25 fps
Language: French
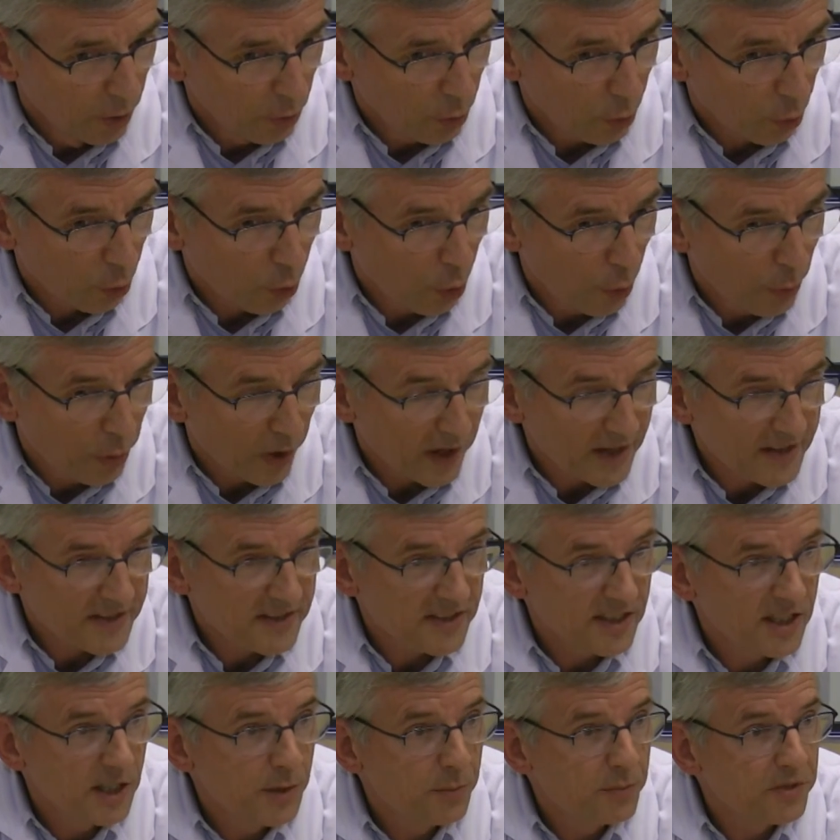Donc le
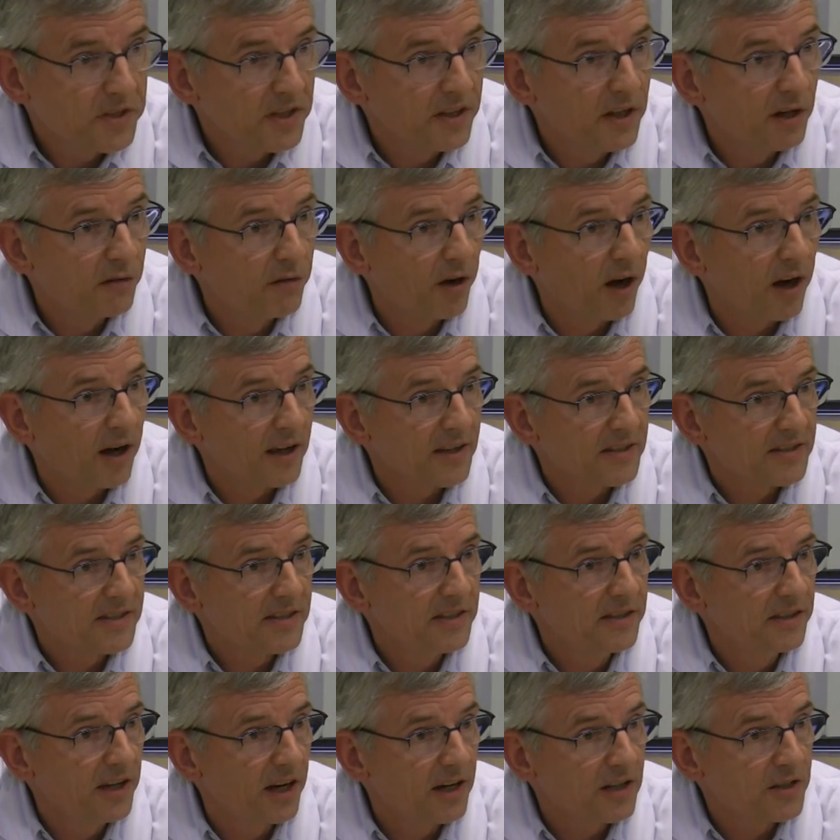principe, c'est d'avoir un
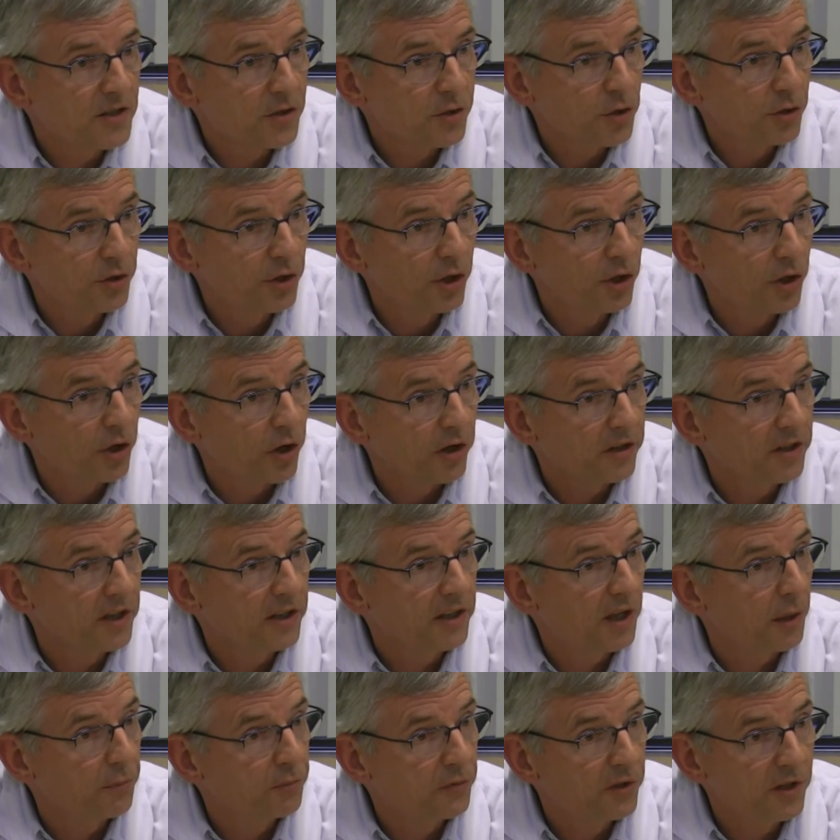signal sonore qui est
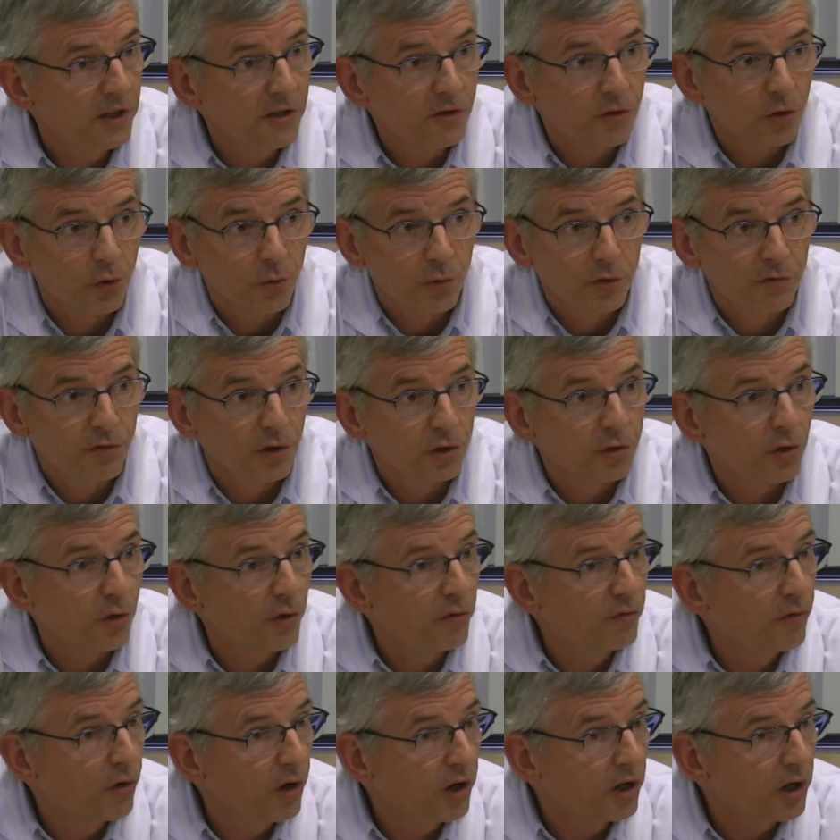capté, celui de votre
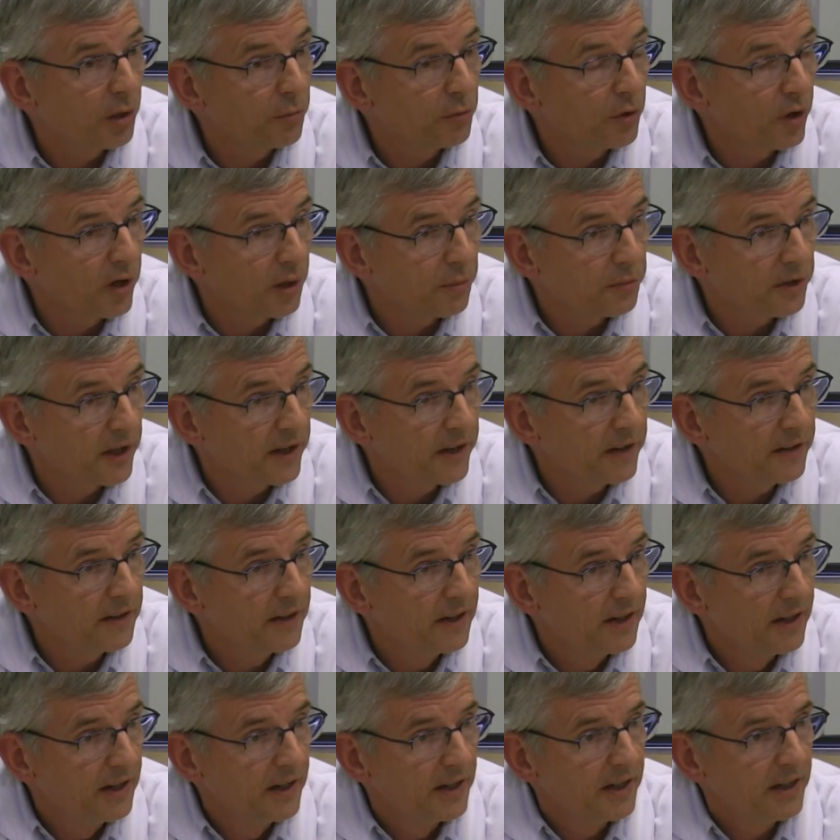voix comme de la mienne,
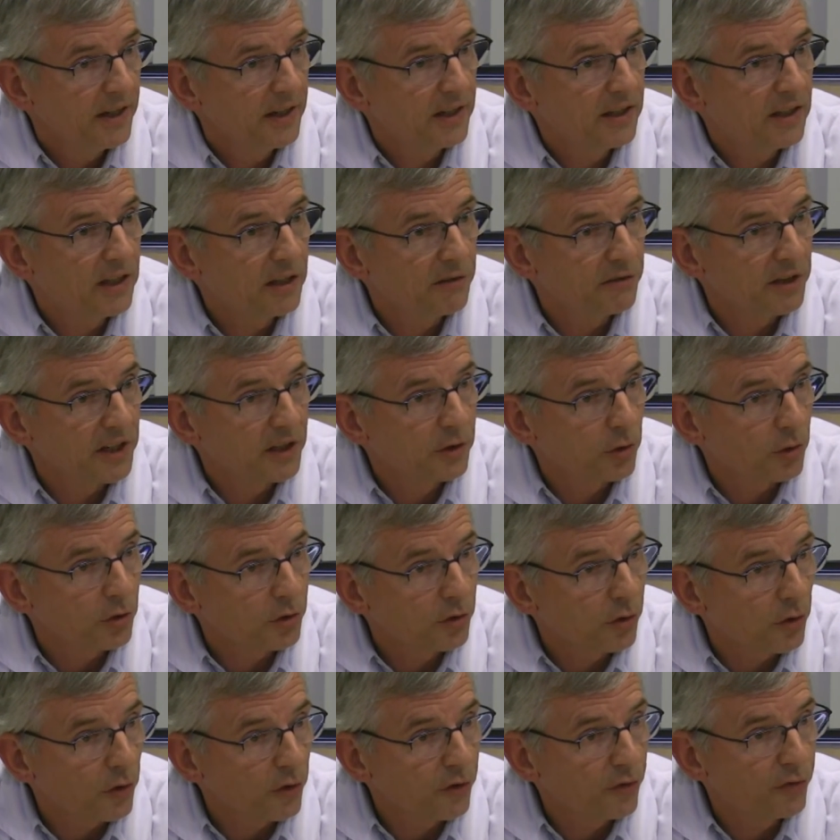et qui va être
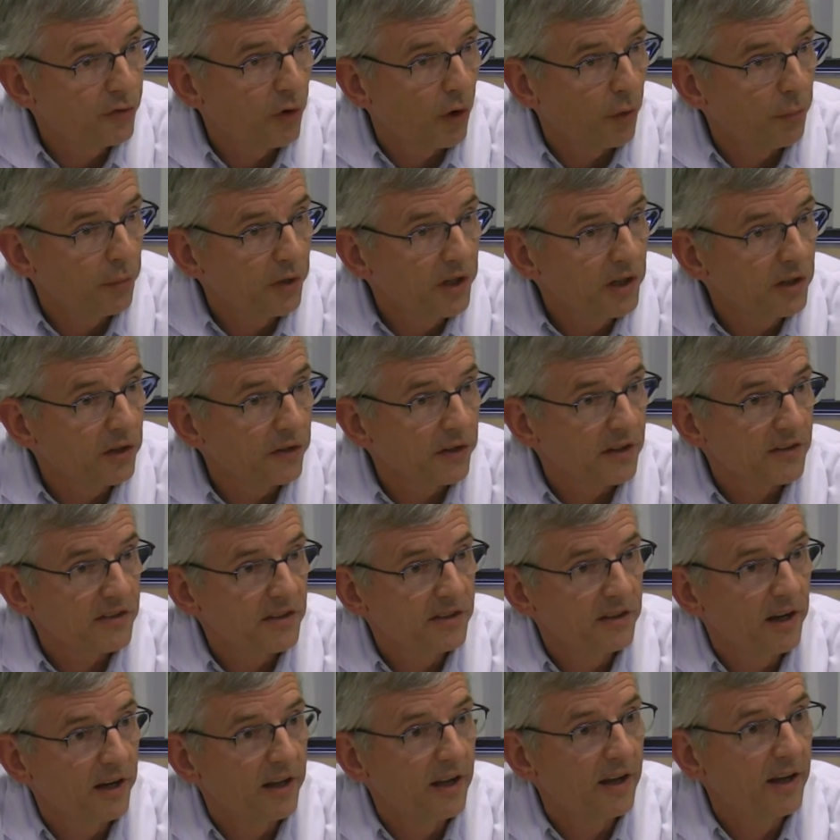transformé en un
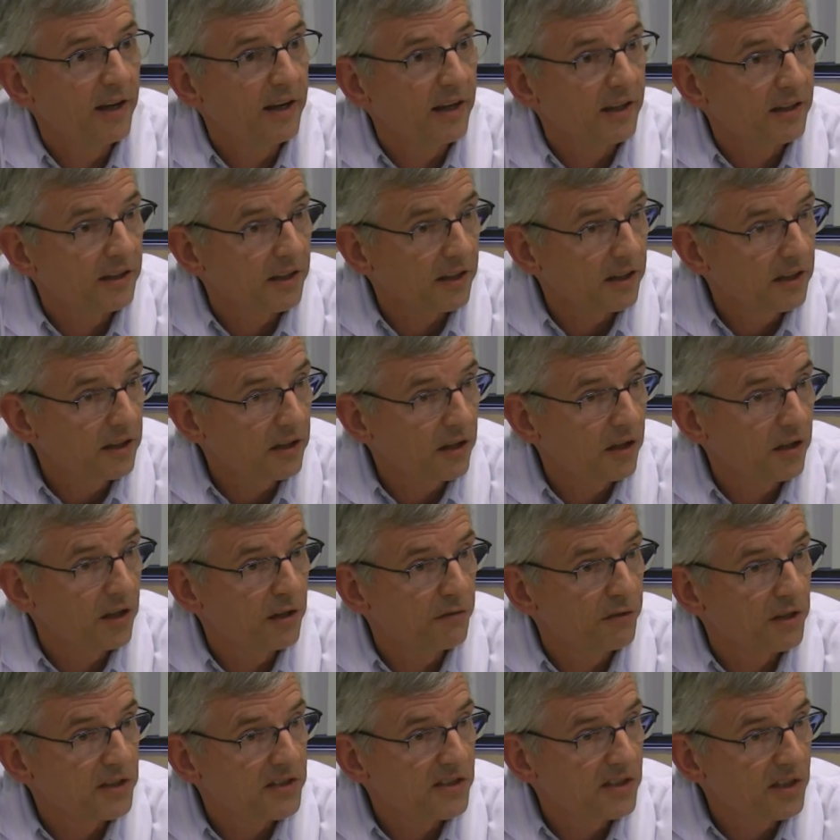signal électrique qui
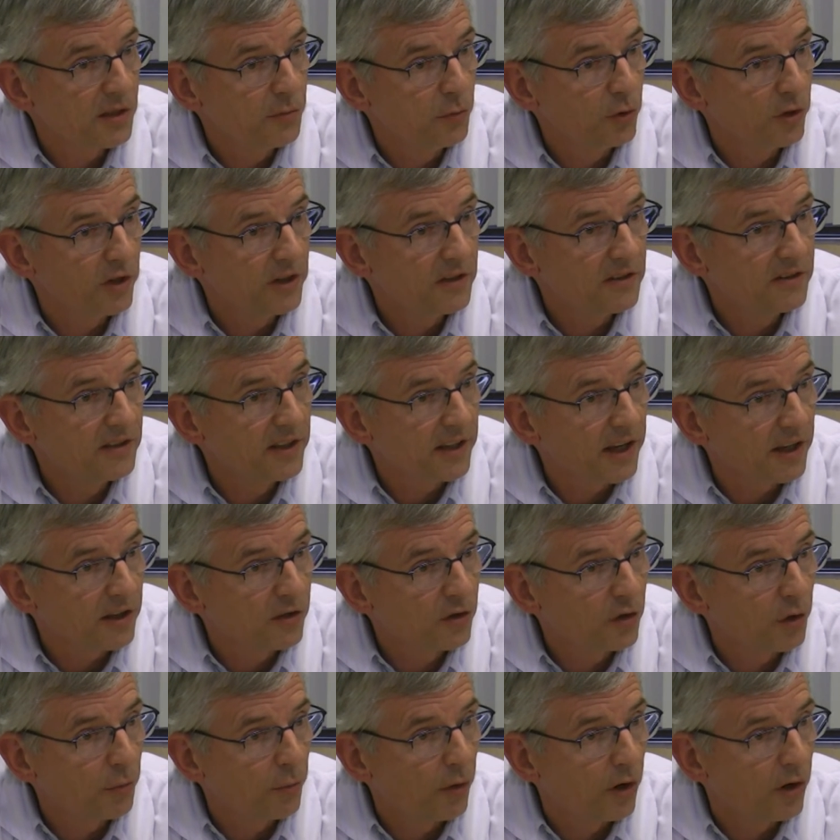va stimuler
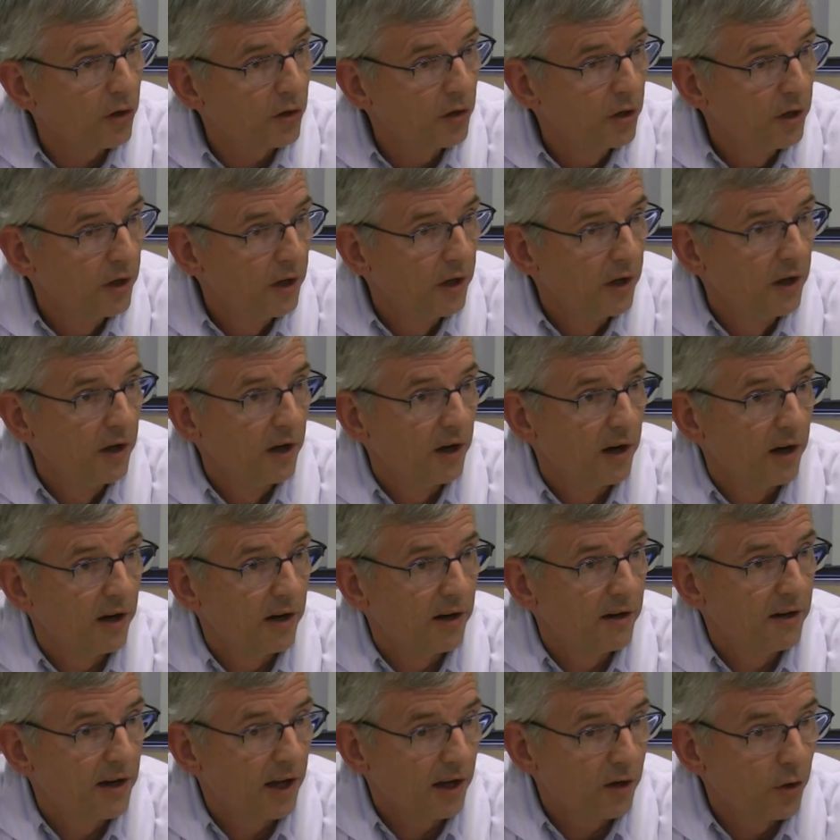directement
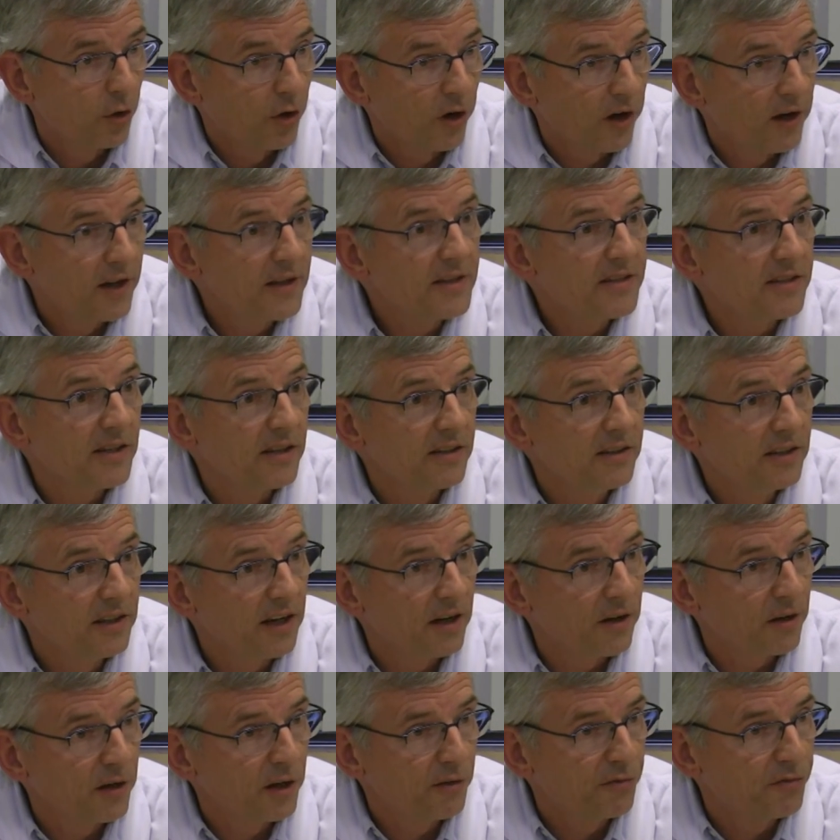la cochlée,
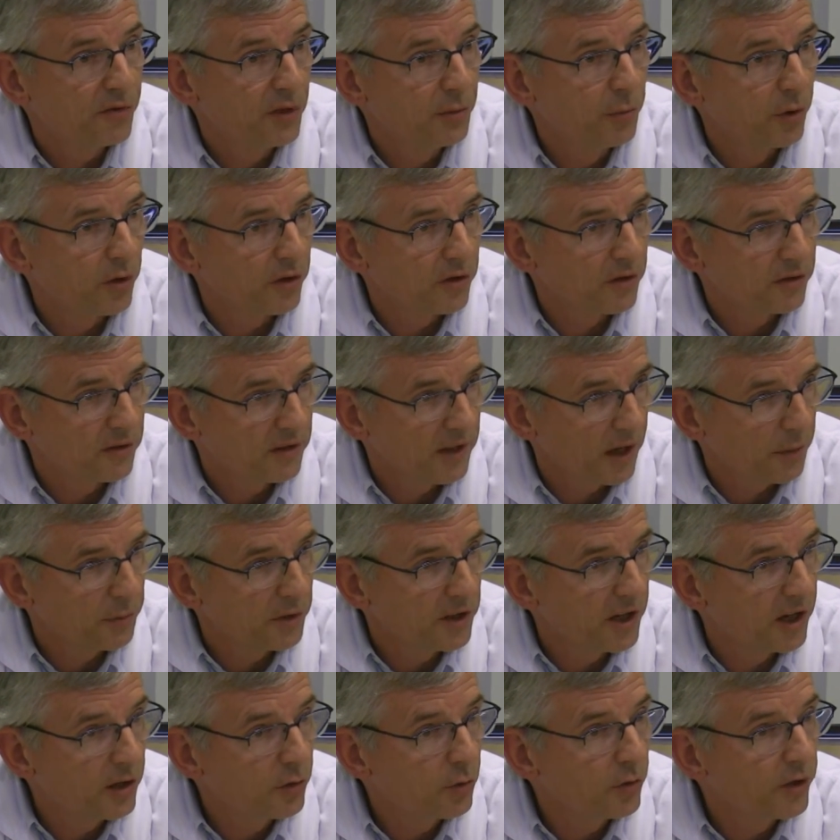c'est-à-dire les fibres
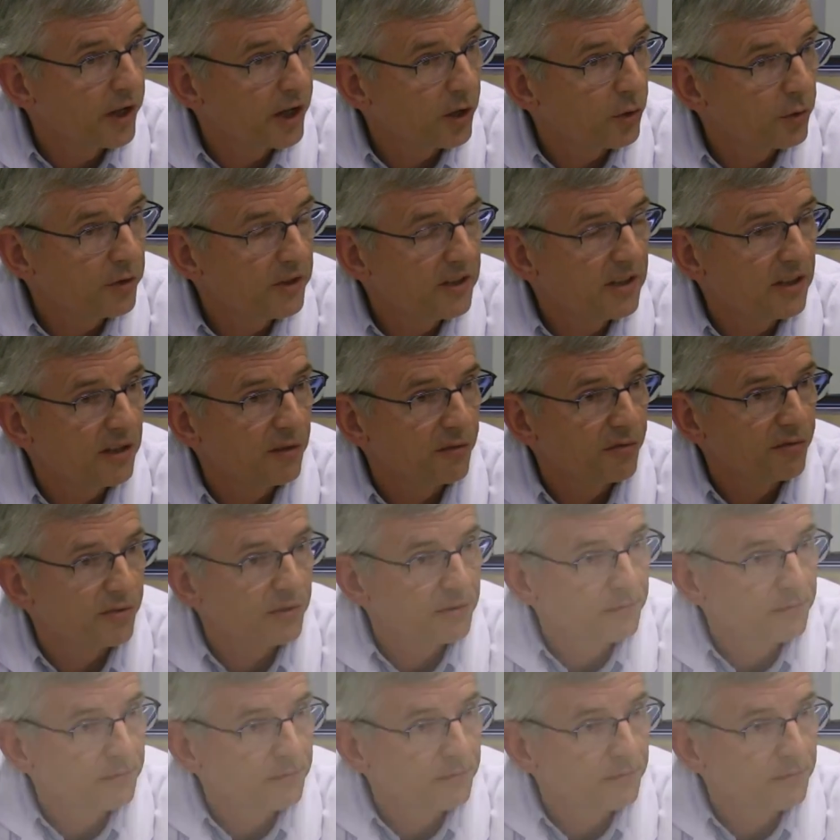terminales du nerf auditif.